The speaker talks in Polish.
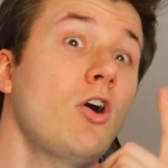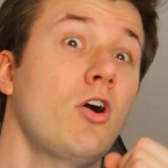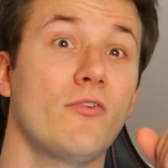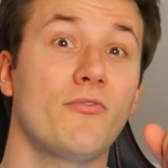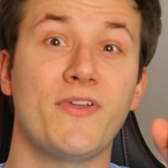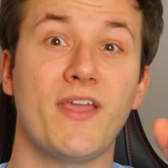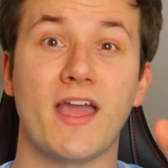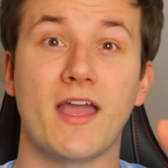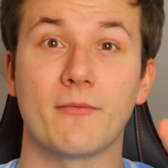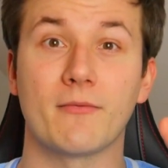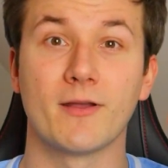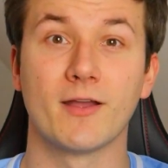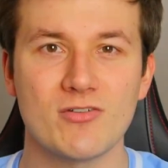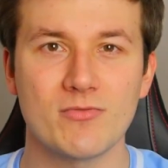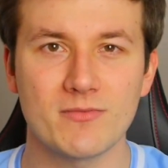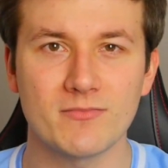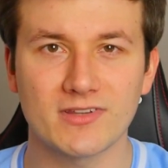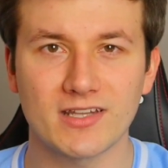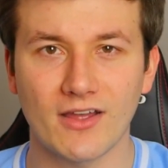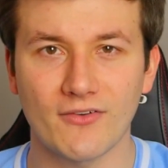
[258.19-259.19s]
O, wiem!
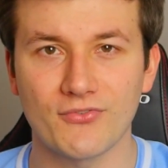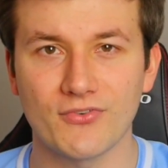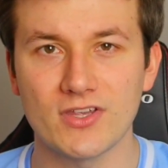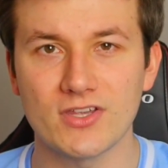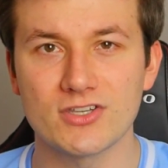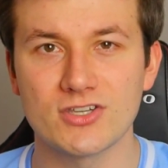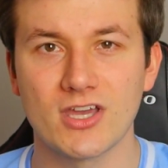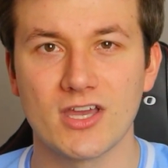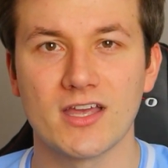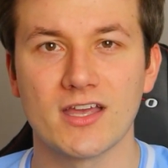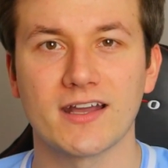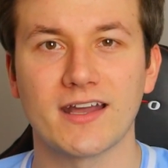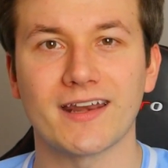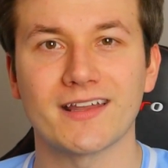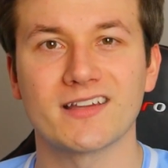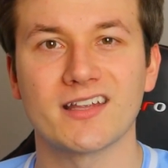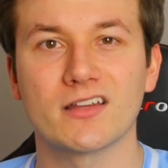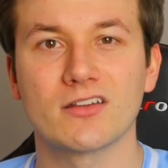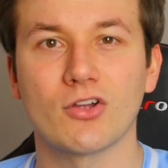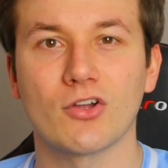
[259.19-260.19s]
Chciałbym trafić
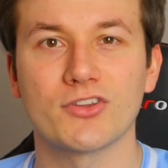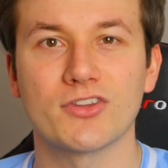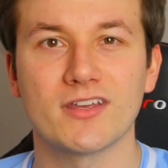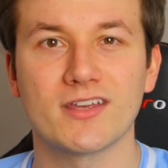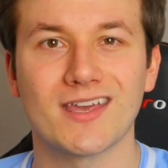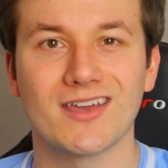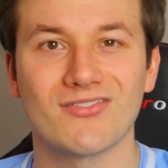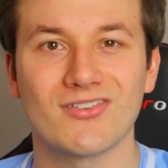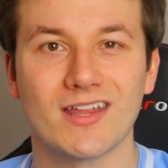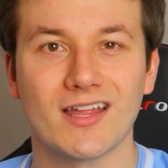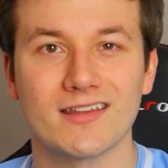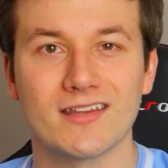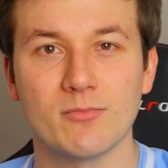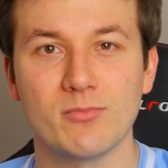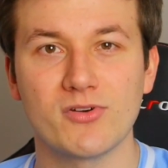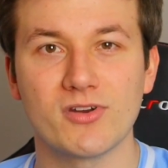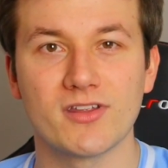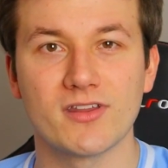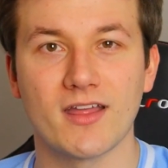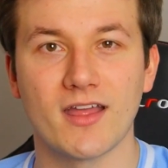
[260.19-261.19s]
kartę Toty Kevina De
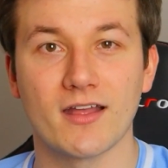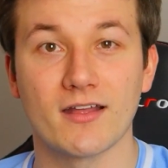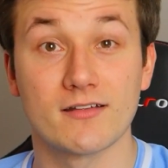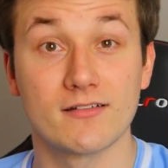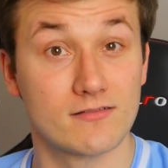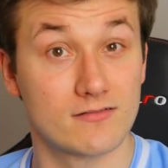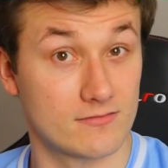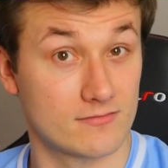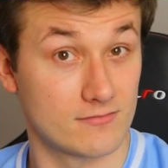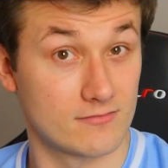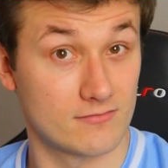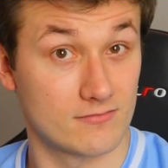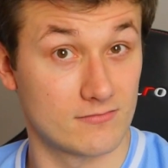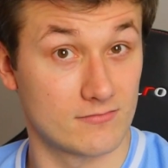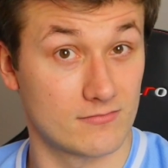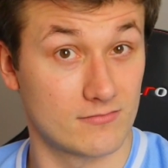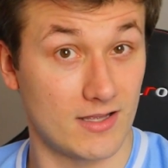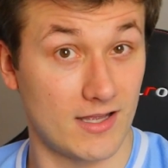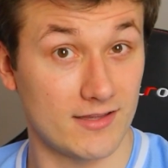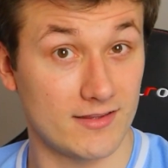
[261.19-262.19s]
Bruyne.
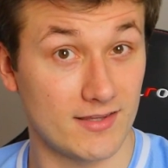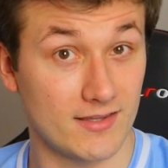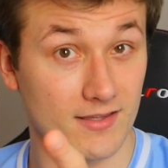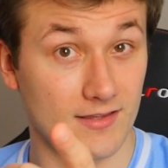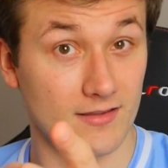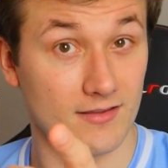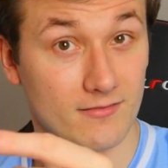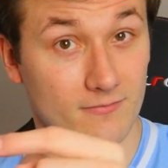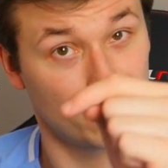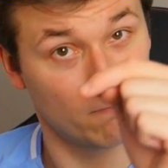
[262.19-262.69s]
A ty?